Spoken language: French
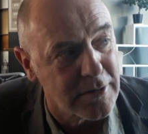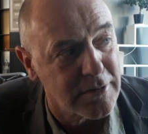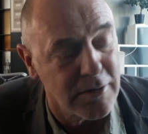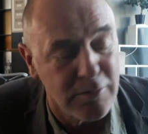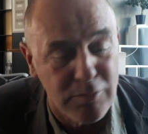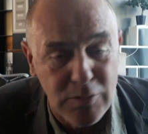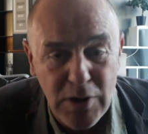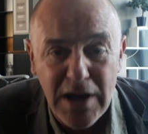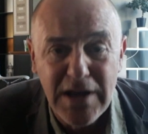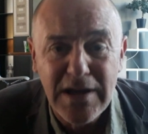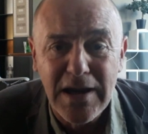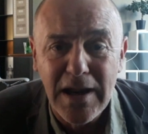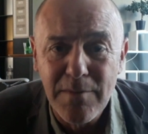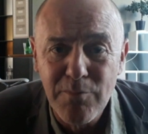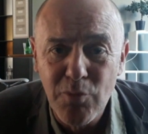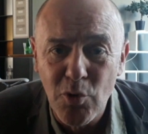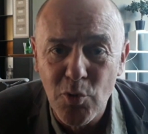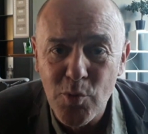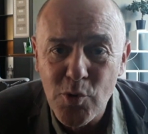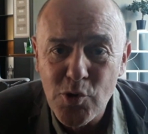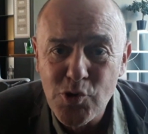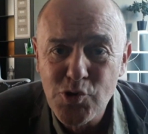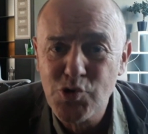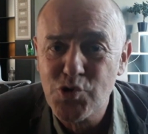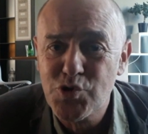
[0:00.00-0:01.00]
des, très bons
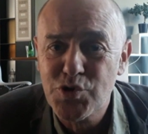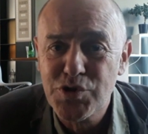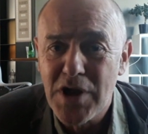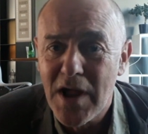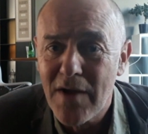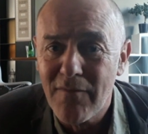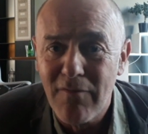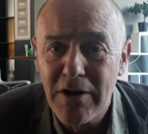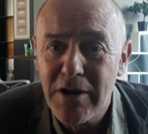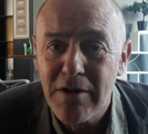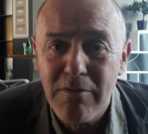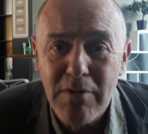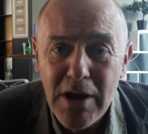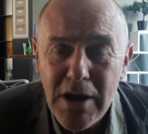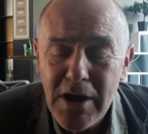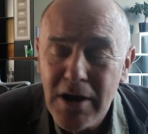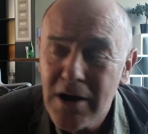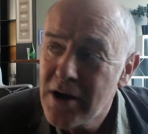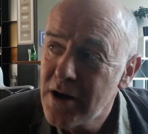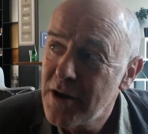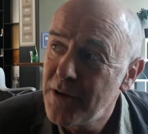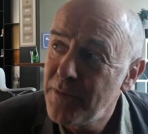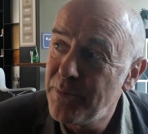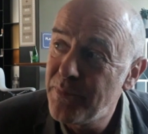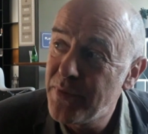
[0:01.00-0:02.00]
morceaux, je travaille
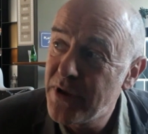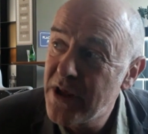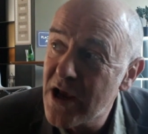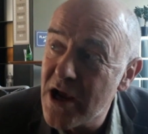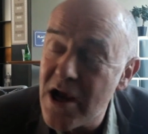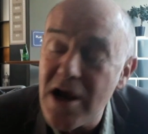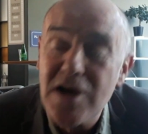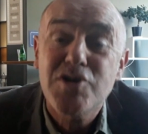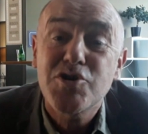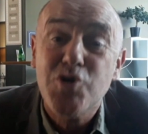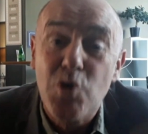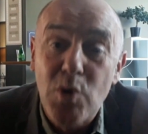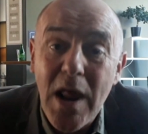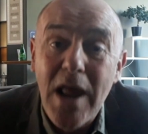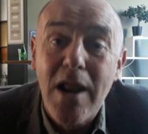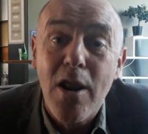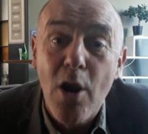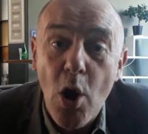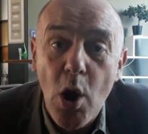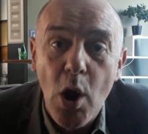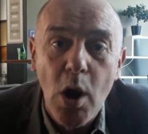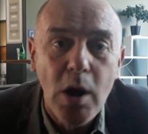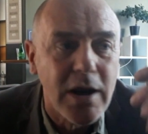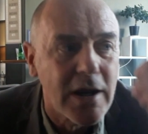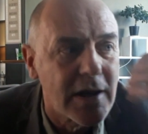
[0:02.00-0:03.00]
bien sur la
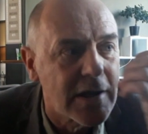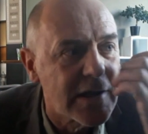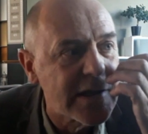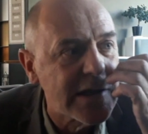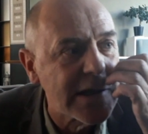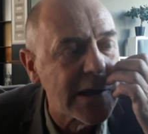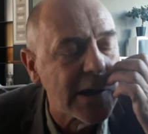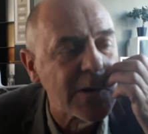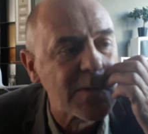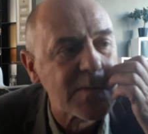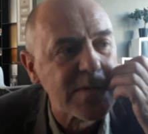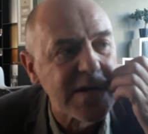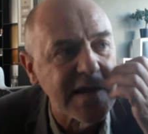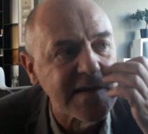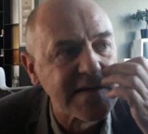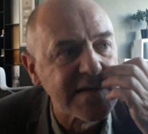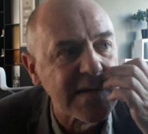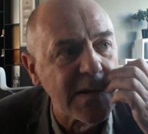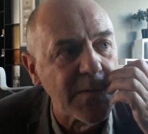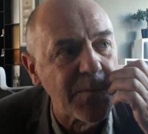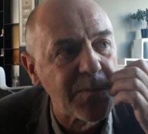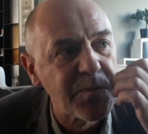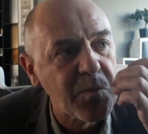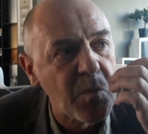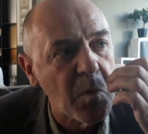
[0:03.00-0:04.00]
langue à lire, ça
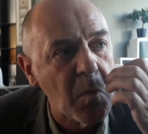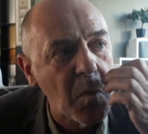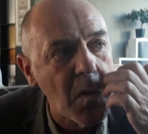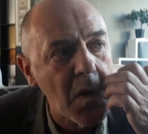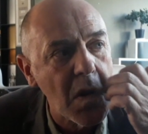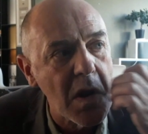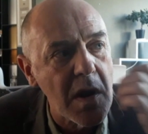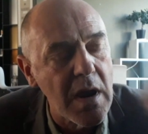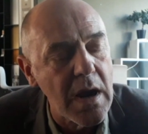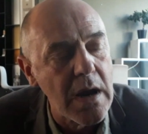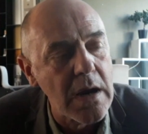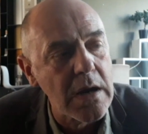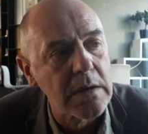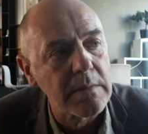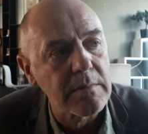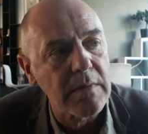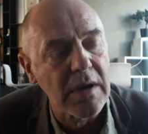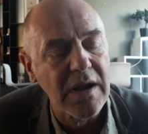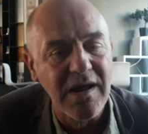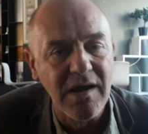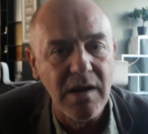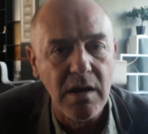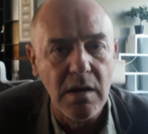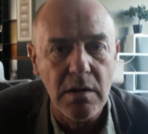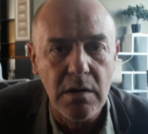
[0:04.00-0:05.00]
c'est
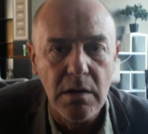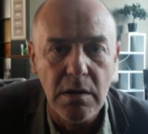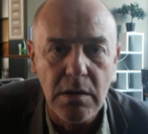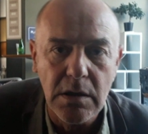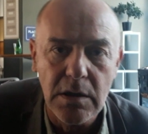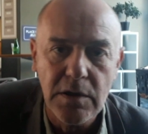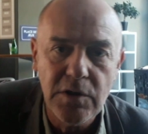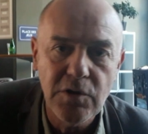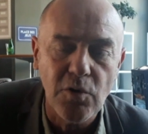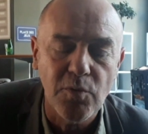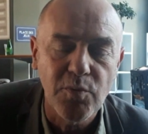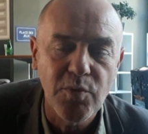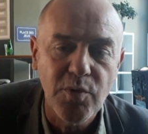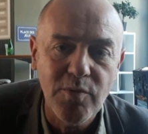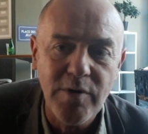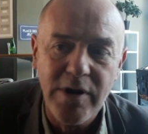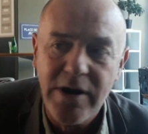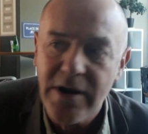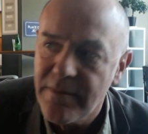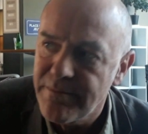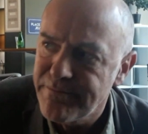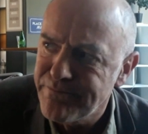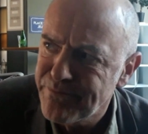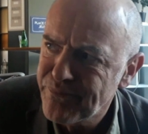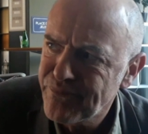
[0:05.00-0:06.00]
la lecture
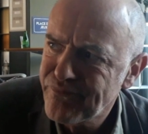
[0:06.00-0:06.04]
publique.